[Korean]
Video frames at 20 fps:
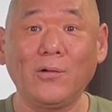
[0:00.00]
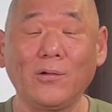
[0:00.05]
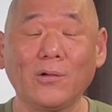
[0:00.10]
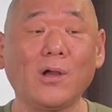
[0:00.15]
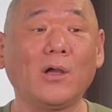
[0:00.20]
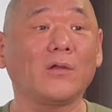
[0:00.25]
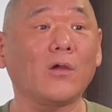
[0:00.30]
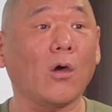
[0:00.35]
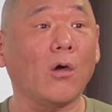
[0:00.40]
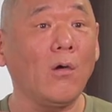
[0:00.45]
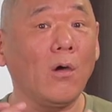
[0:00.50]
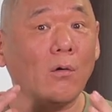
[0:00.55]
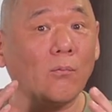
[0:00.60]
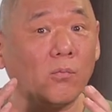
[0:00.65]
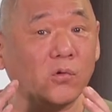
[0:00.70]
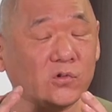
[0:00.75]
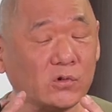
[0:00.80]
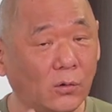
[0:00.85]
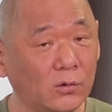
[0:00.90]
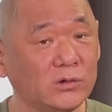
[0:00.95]
그러니까 이제
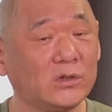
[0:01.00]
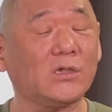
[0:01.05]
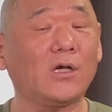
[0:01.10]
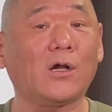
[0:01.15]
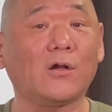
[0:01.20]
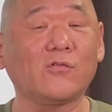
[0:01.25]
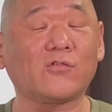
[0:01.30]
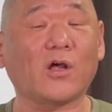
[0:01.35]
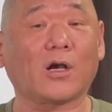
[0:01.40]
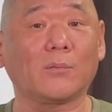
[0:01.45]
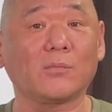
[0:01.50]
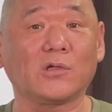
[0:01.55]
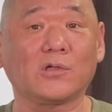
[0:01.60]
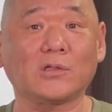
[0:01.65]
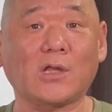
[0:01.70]
정치를 하는 사람들은